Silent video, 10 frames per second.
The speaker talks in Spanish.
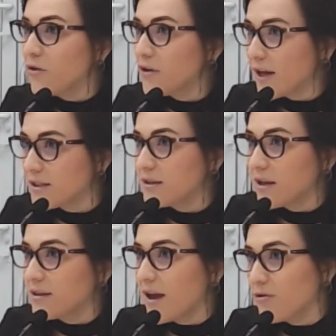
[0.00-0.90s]
donde hace
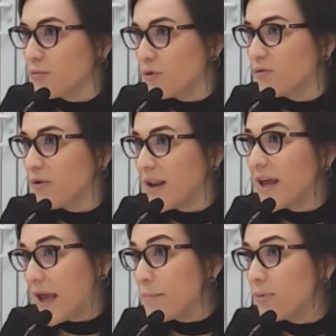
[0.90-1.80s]
30 años pues fue el
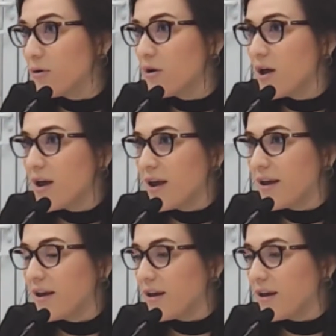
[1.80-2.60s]
ejemplo eh,